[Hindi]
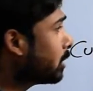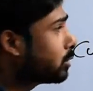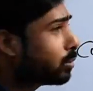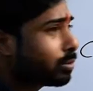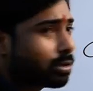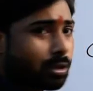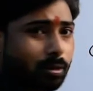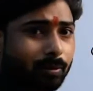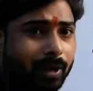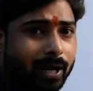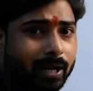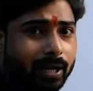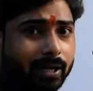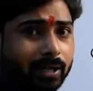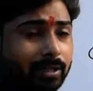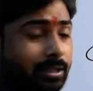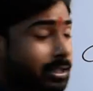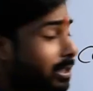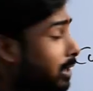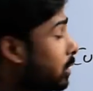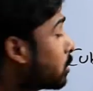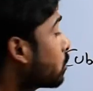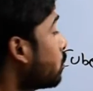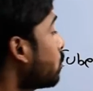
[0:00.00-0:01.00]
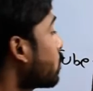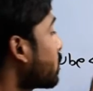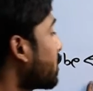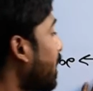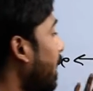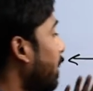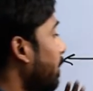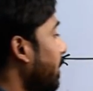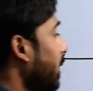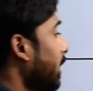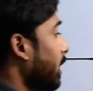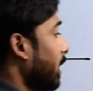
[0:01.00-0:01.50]
जो दीवार है ना जी इसको
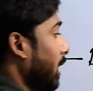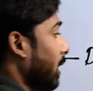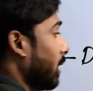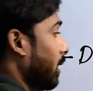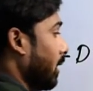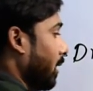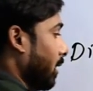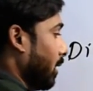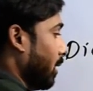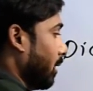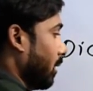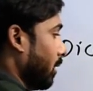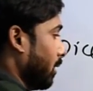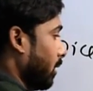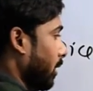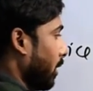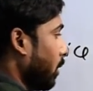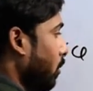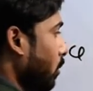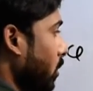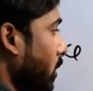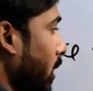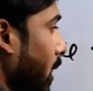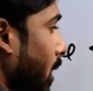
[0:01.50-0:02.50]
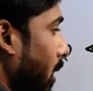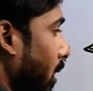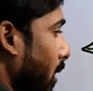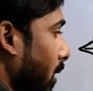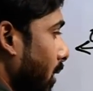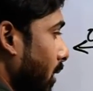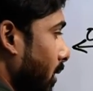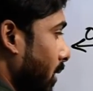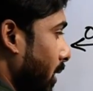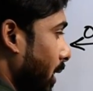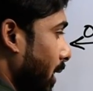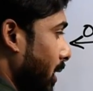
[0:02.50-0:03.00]
सामने गिरा दिया देखो जरा
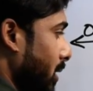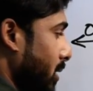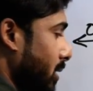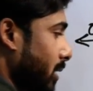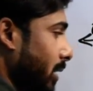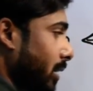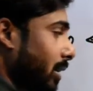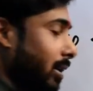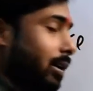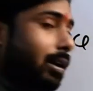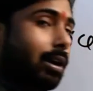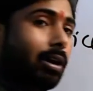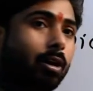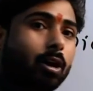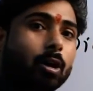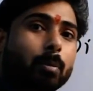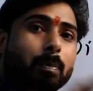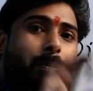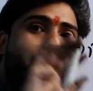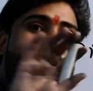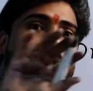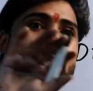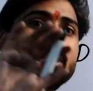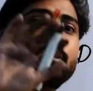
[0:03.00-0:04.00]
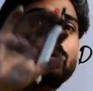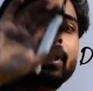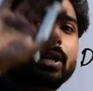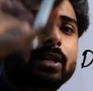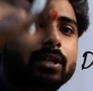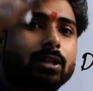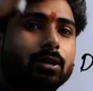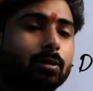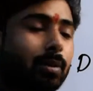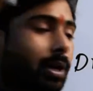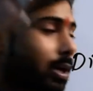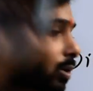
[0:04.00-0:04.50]
ध्यान से और पीछे वाले
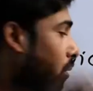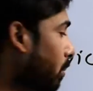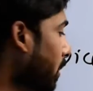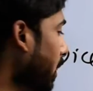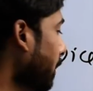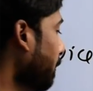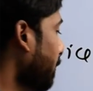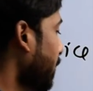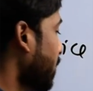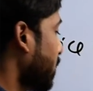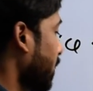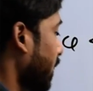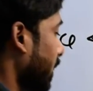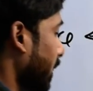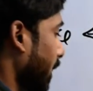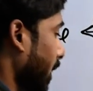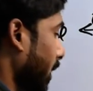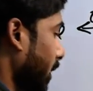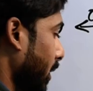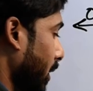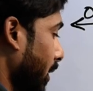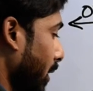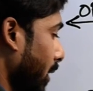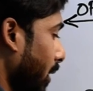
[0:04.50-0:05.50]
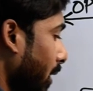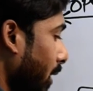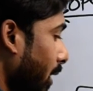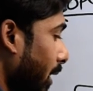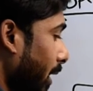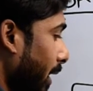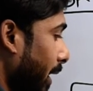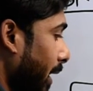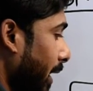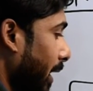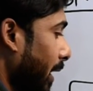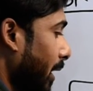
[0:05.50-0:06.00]
दीवार को मैंने पीछे गिरा
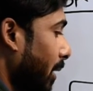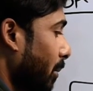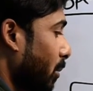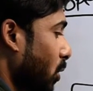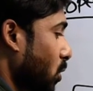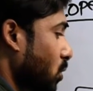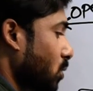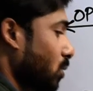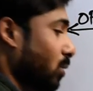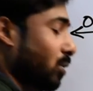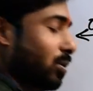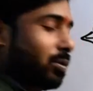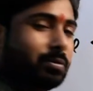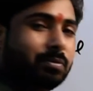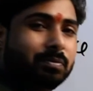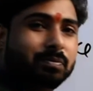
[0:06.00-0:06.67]
दिया ए बच्चों